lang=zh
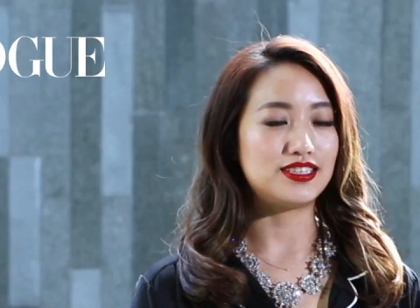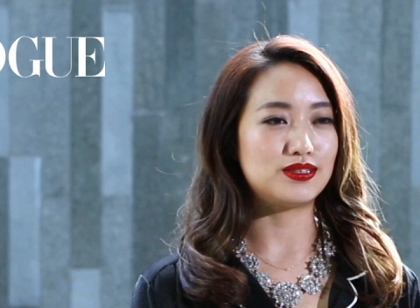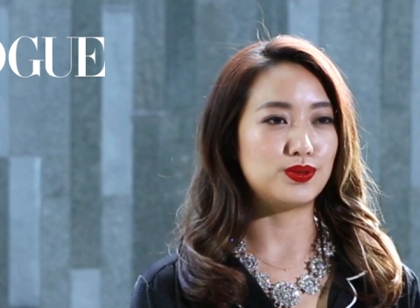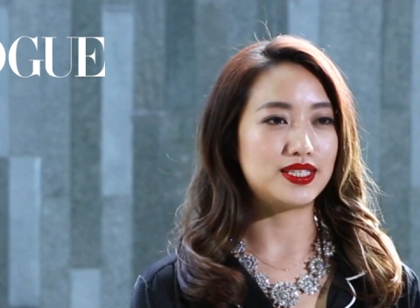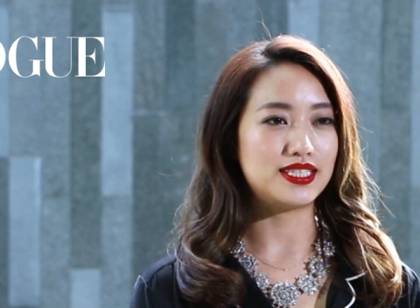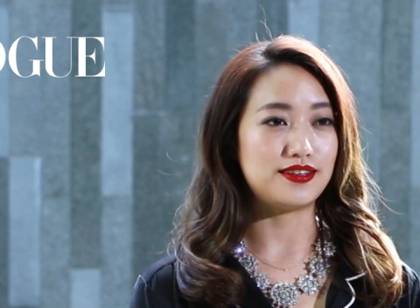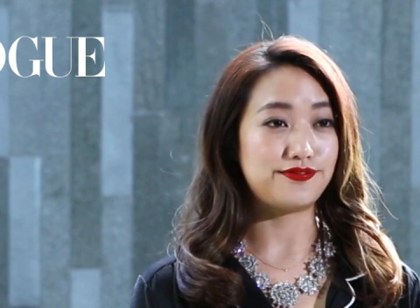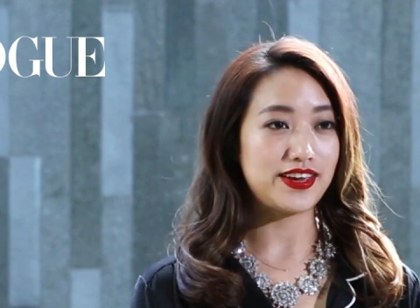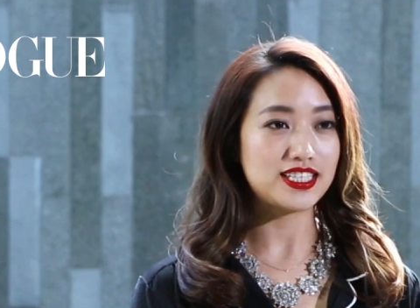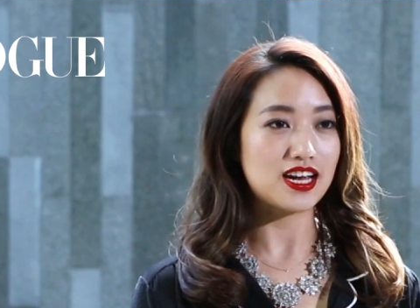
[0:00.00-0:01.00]
其实我自己
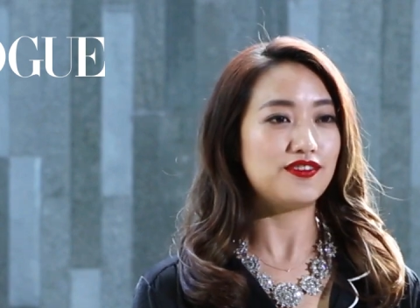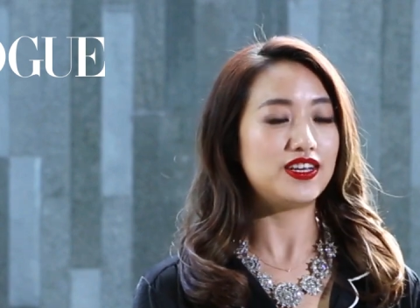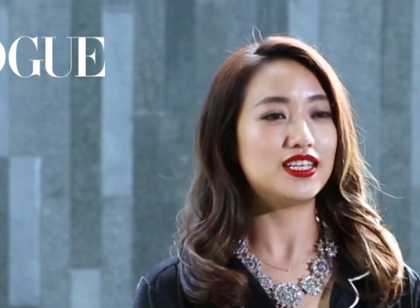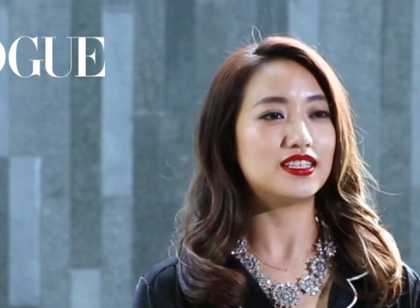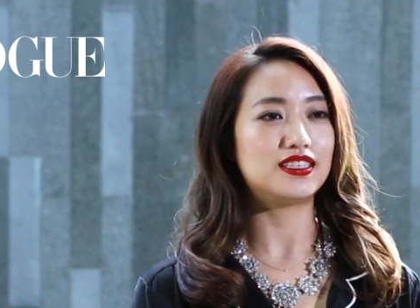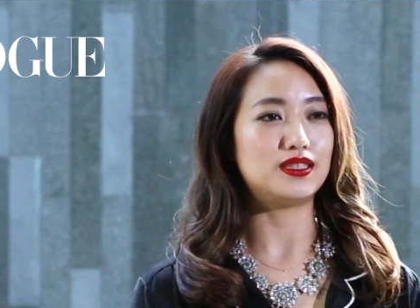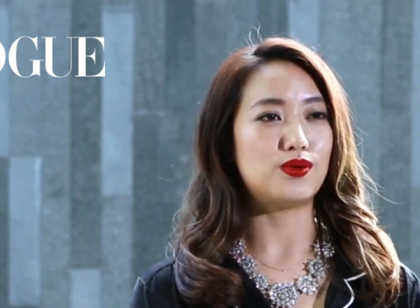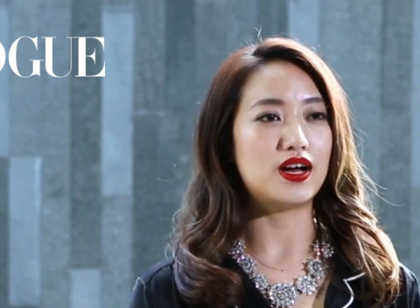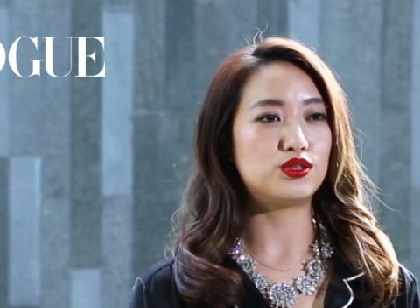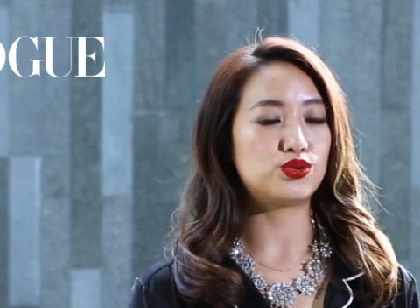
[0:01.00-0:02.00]
非常非常喜
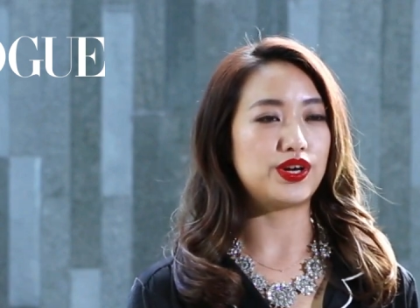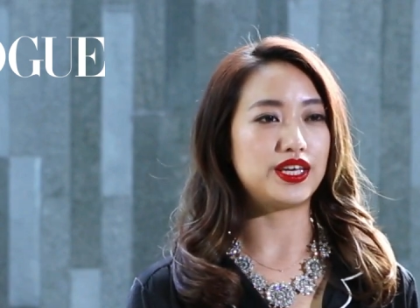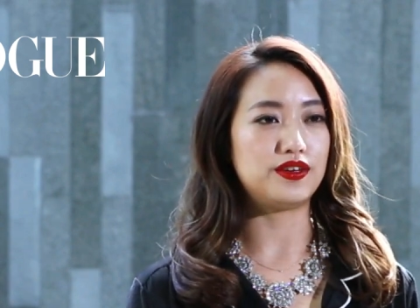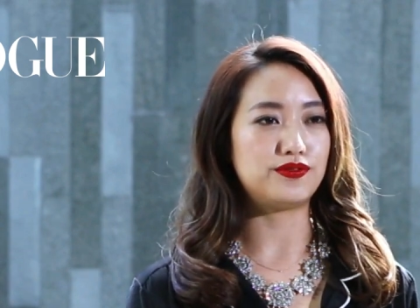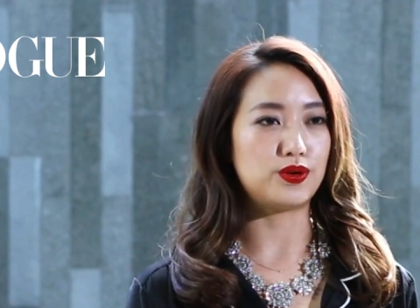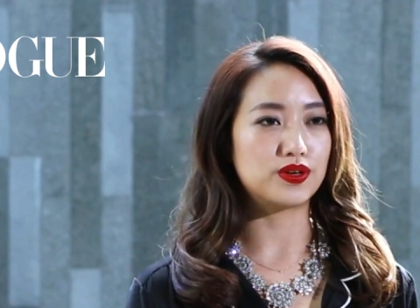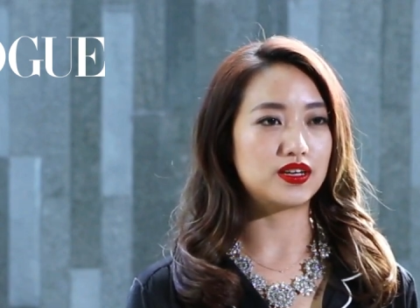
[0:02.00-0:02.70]
欢睡衣风